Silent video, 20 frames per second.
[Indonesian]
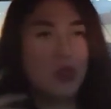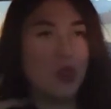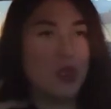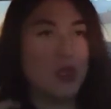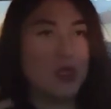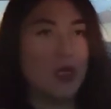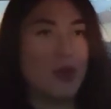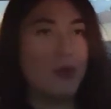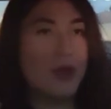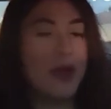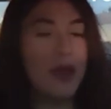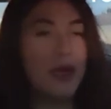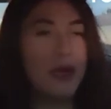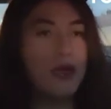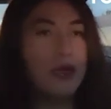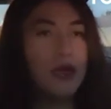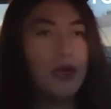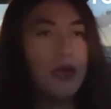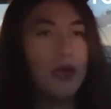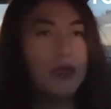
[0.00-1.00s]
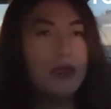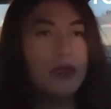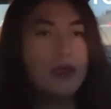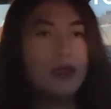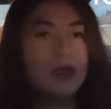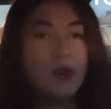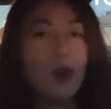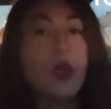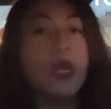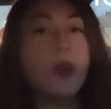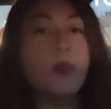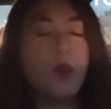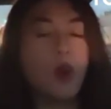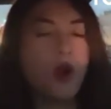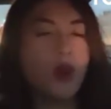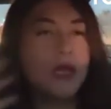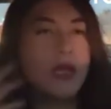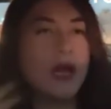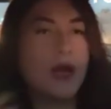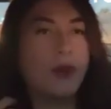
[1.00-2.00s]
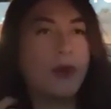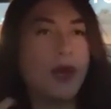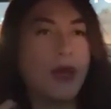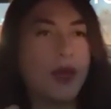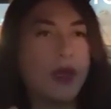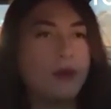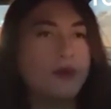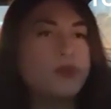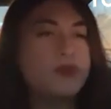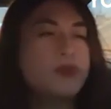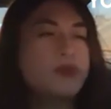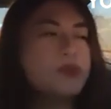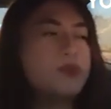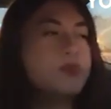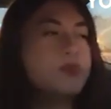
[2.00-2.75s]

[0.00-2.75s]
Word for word: Endul kemarin kan gue nempong dia kemarin